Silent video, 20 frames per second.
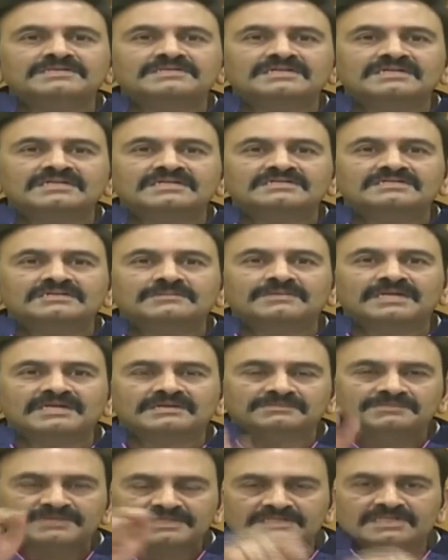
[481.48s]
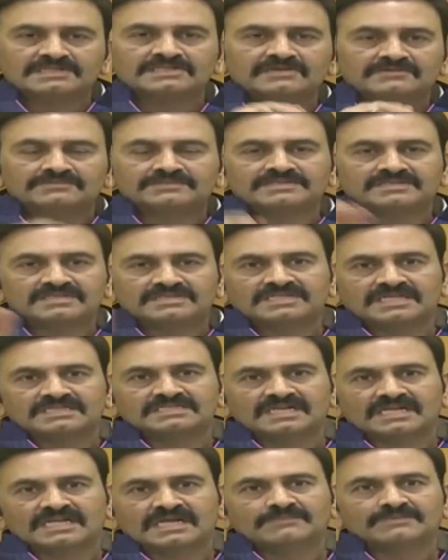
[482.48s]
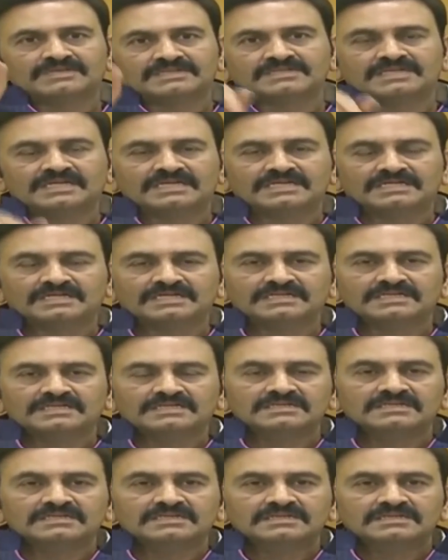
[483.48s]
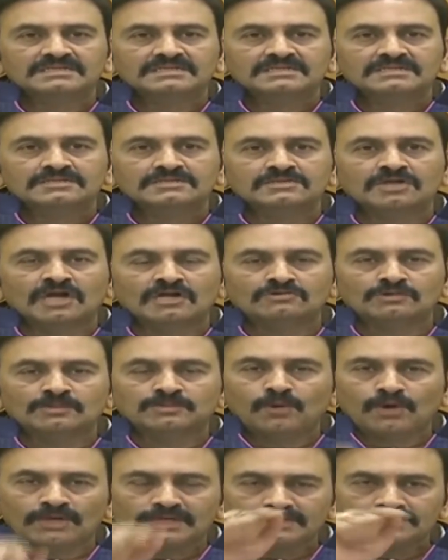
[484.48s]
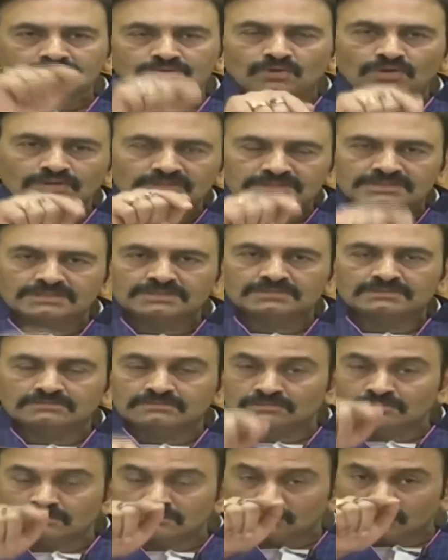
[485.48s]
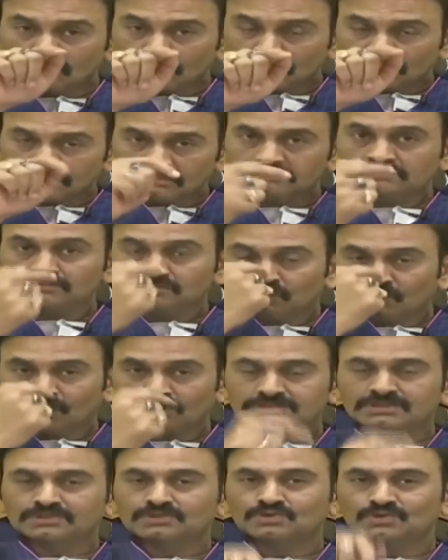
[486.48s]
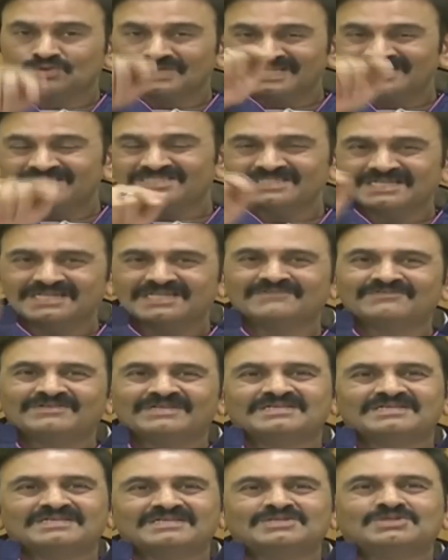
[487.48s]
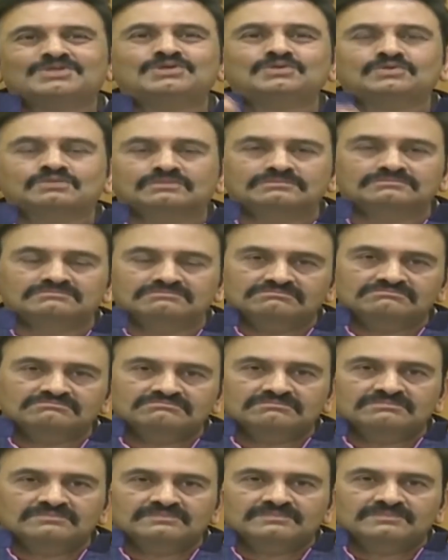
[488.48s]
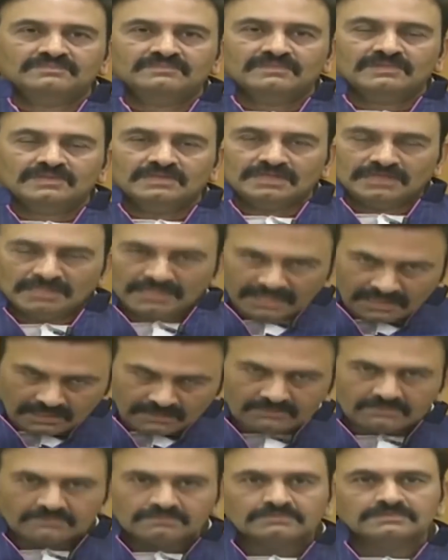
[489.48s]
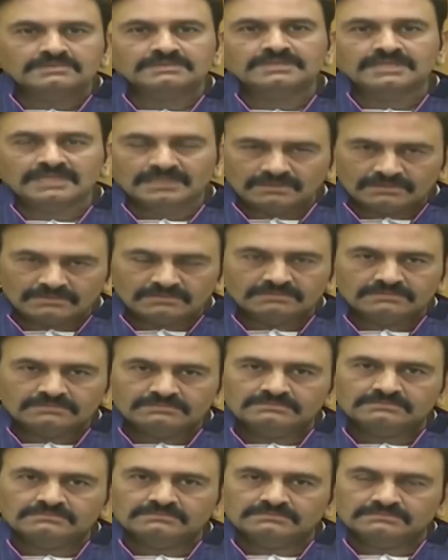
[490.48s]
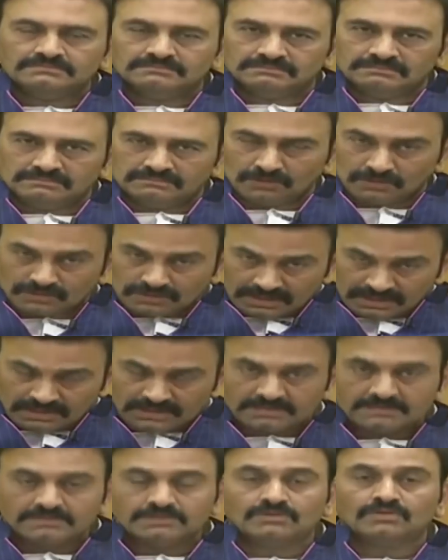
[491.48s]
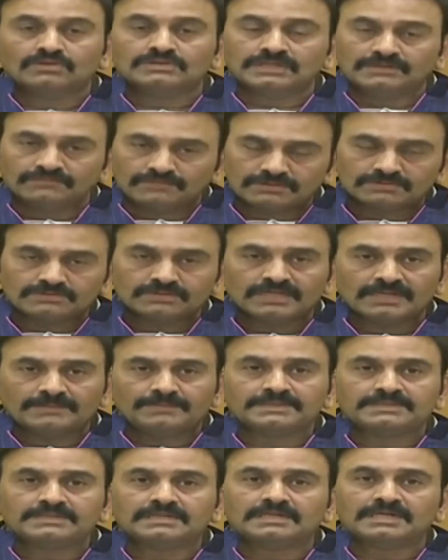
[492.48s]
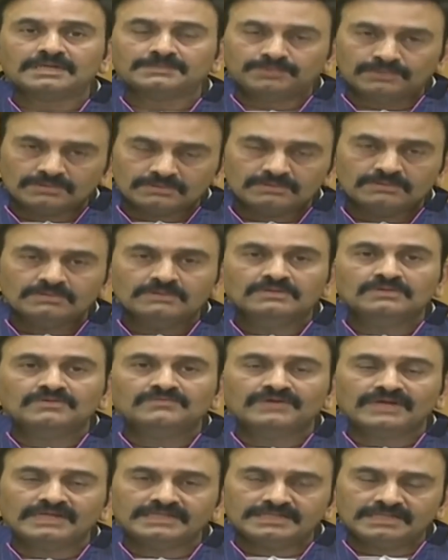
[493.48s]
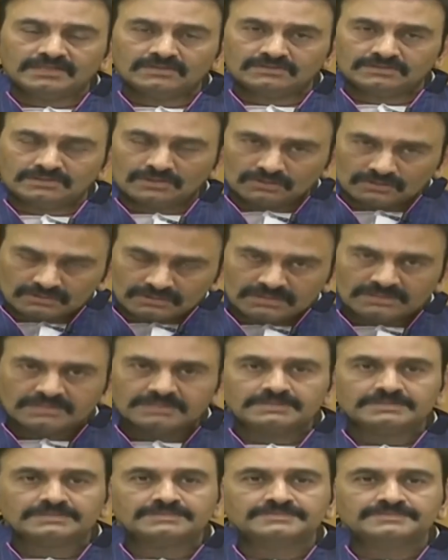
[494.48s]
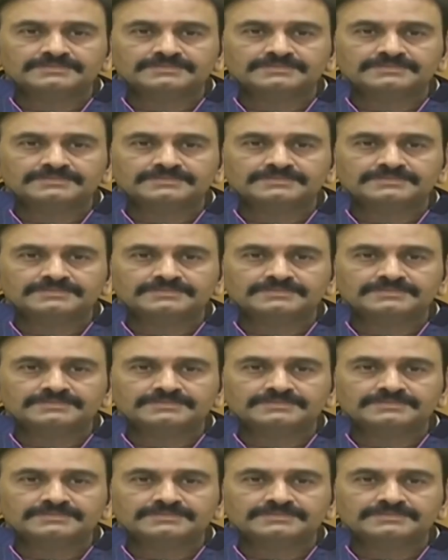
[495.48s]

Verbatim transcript: minister is the bloody business of Mr. Sajjal Ramakrishna Reddy. Not to poke his notice in, no, nose into each and every issue. ఎనీహౌ నేను బహుశా ఈరోజు అవ్వచ్చు లేకపోతే రేపు ఫైల్ చేయడం జరుగుతుంది